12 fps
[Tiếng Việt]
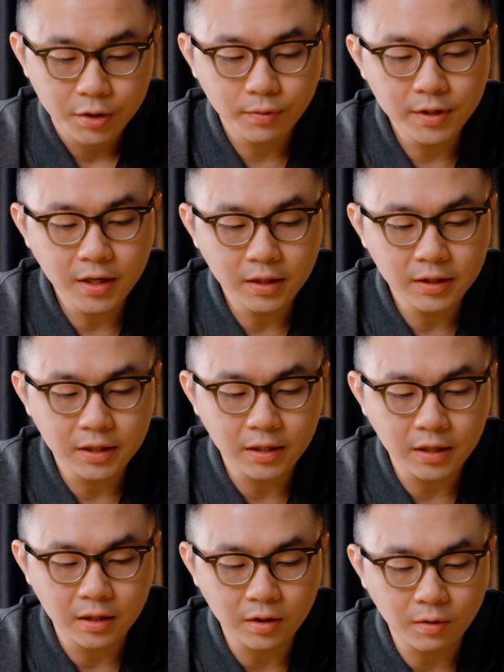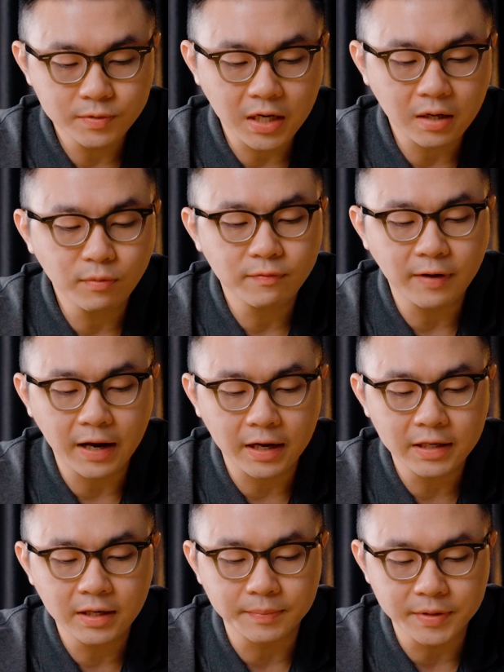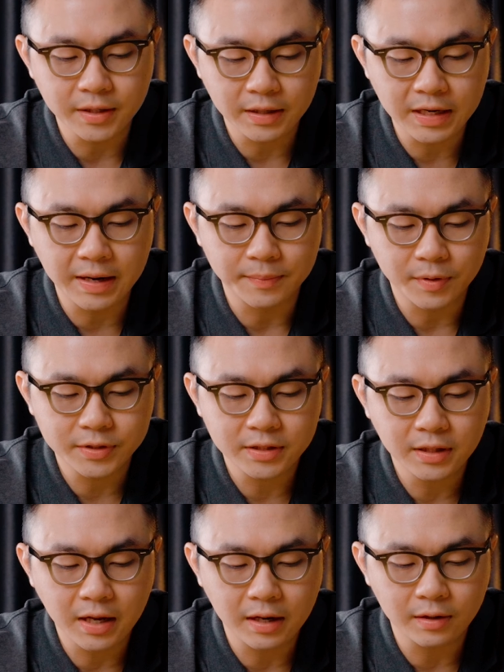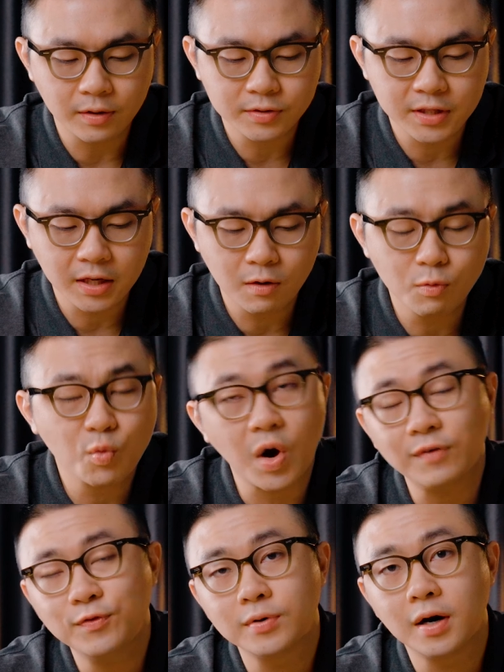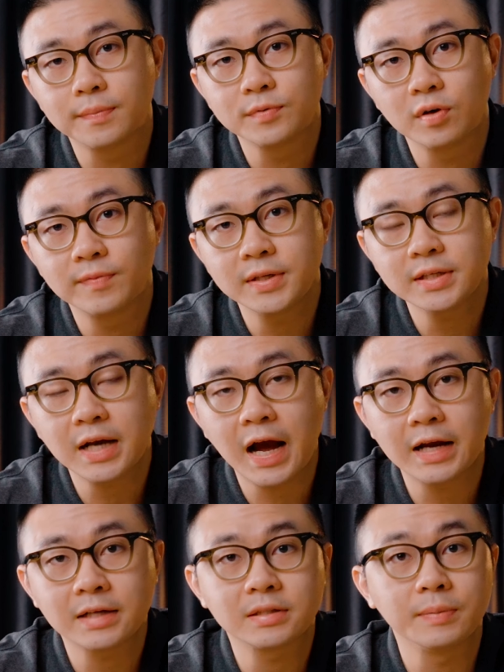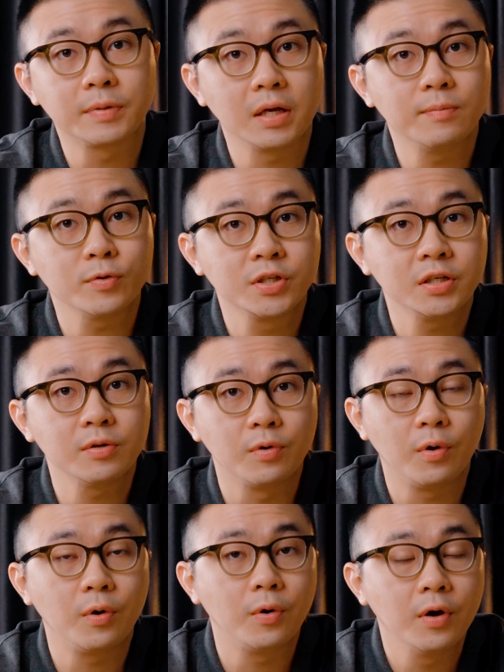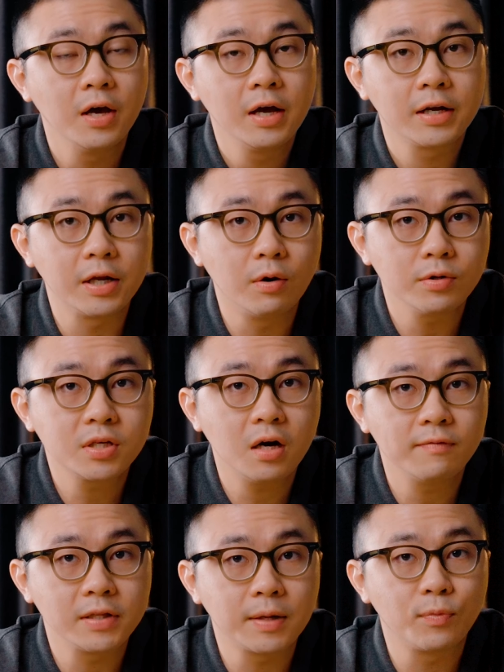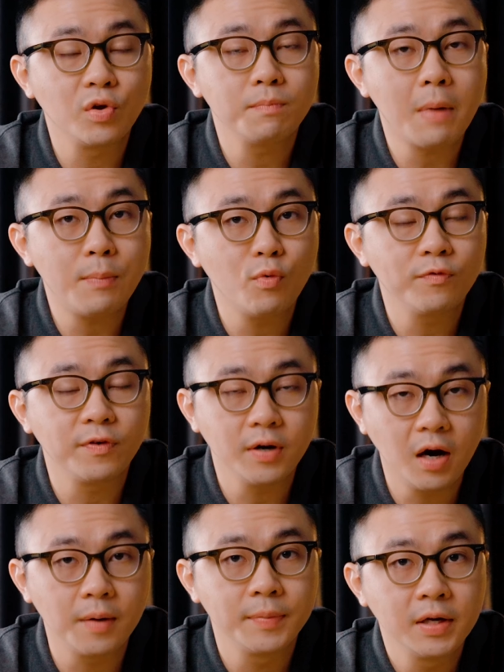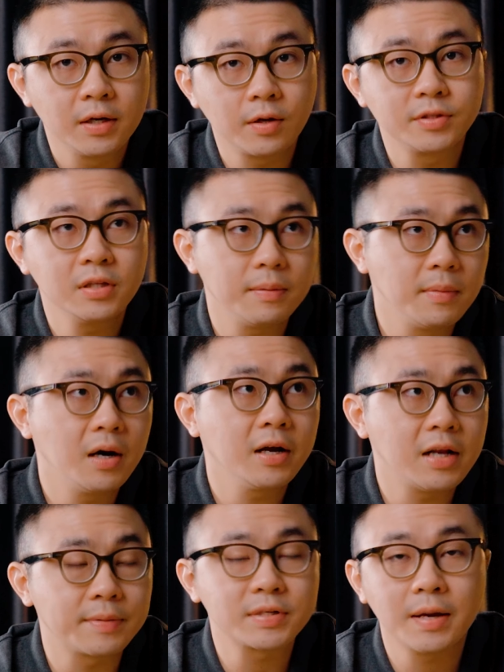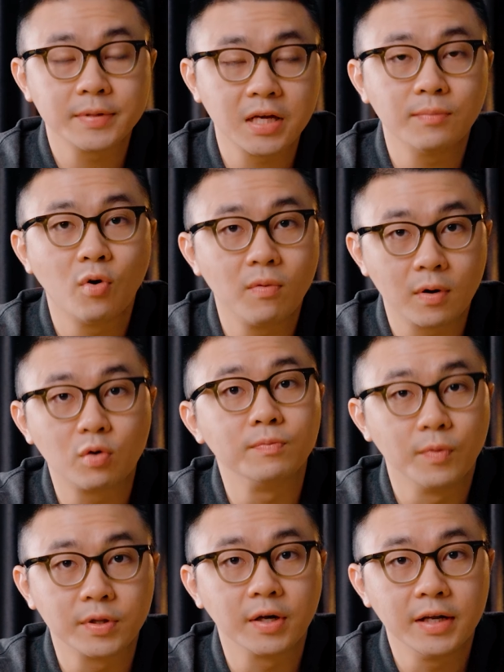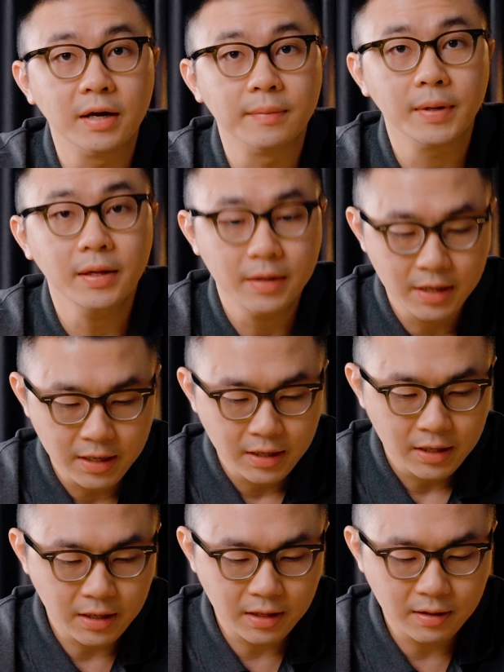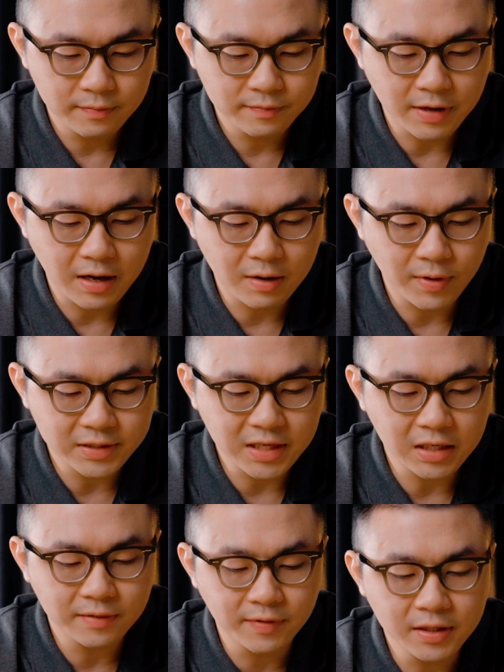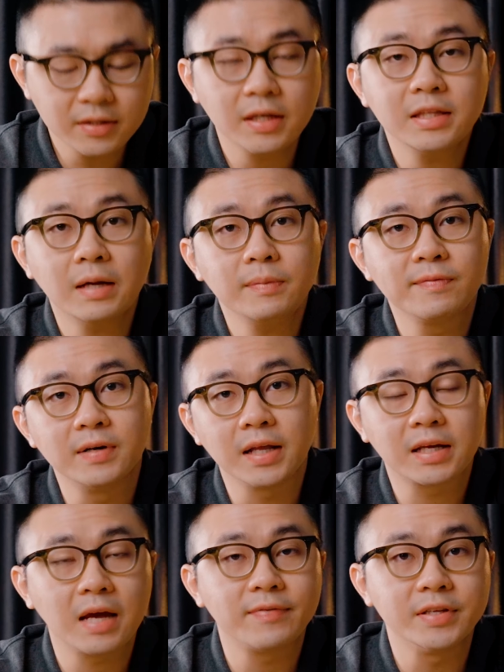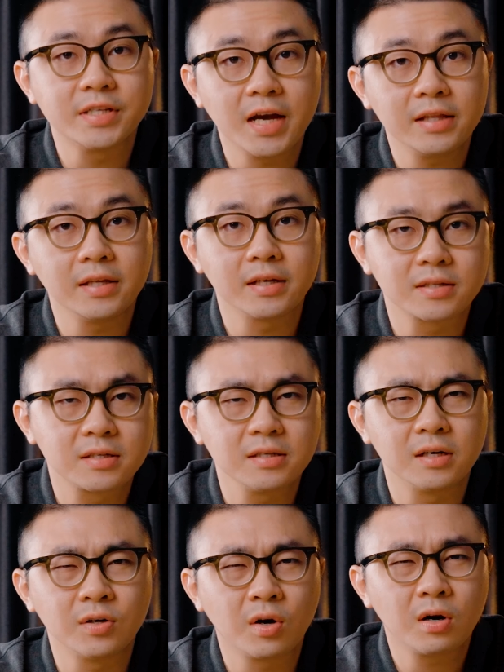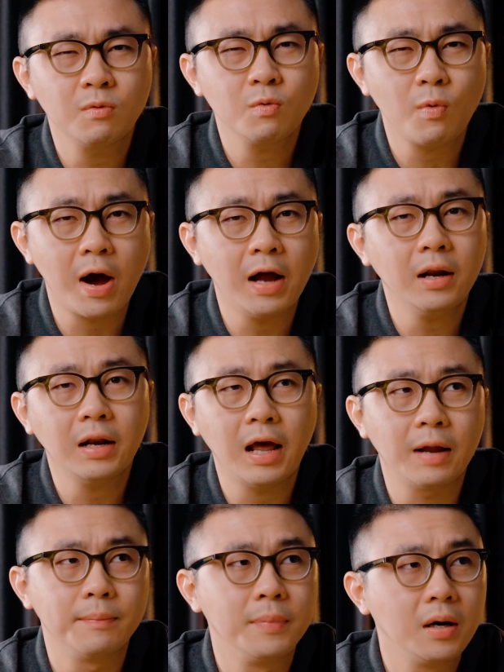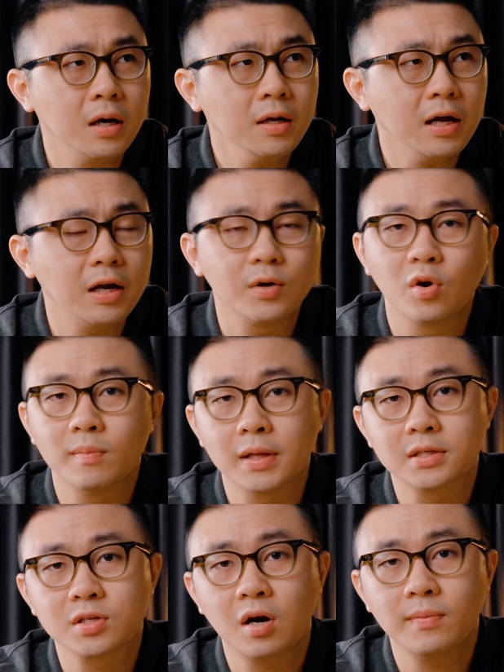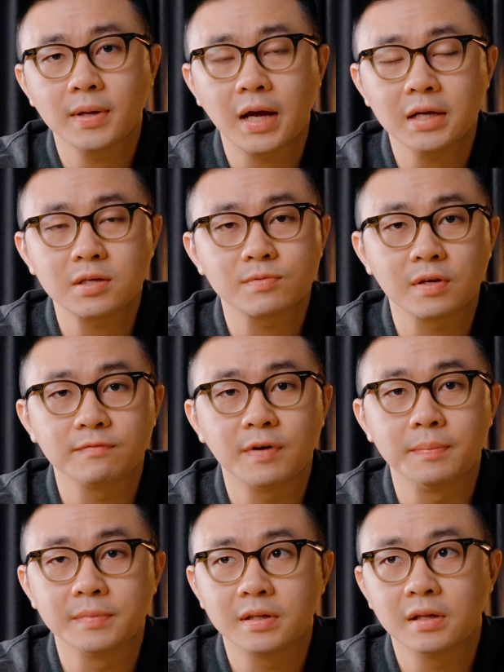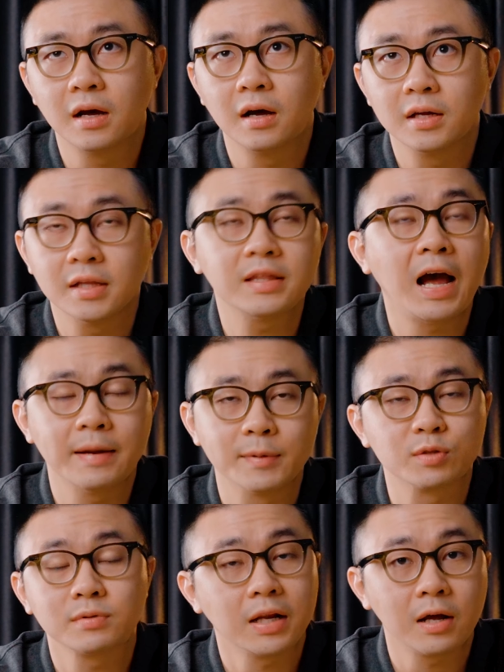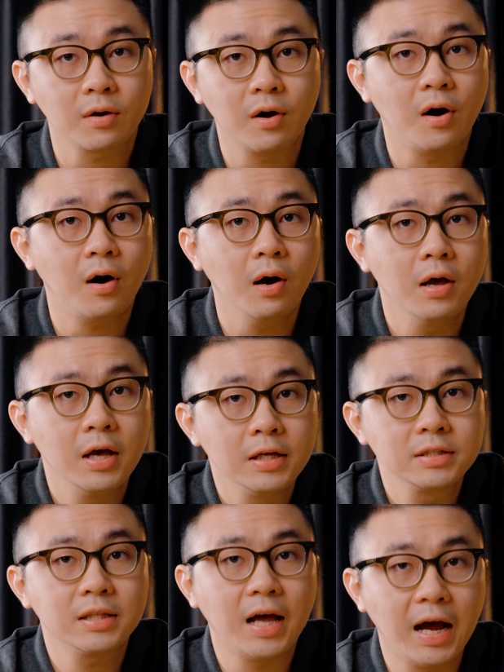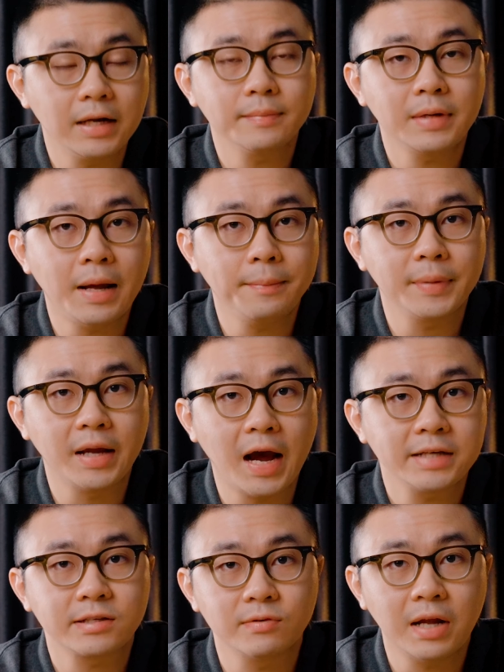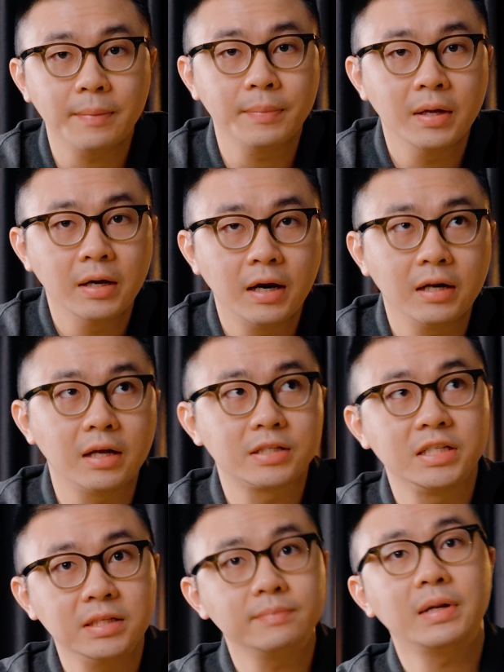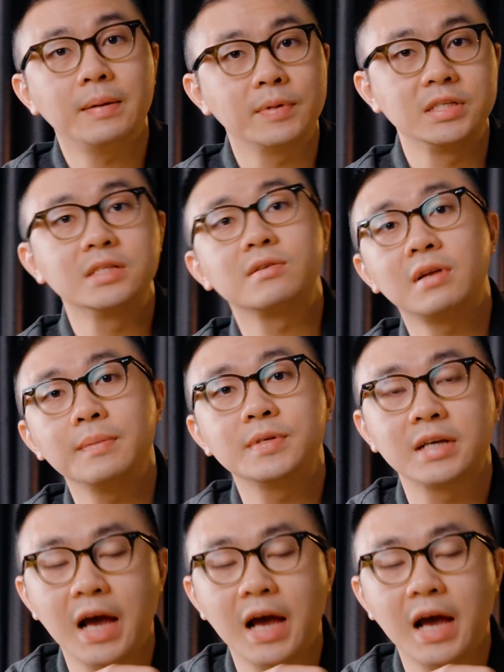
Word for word: Tuy nhiên thì à, nó cũng sẽ có một vài cái điểm nhược điểm đó chính là nó sẽ không quá phù hợp đối với những ai đang tìm kiếm một chiếc đồng hồ để hỗ trợ về tập luyện ba môn phối hợp đó chính là bơi đạp xe và chạy bộ vào cùng một thời điểm ấy à, và ngoài ra thì với những tính năng mình vừa liệt kê phần trên thì thực sự nó không quá là mới hay là nổi bật so với các cái dòng sản phẩm uh, hiện tại mà chúng ta đang có như là 255 này 265 hay là 955 và 965 chẳng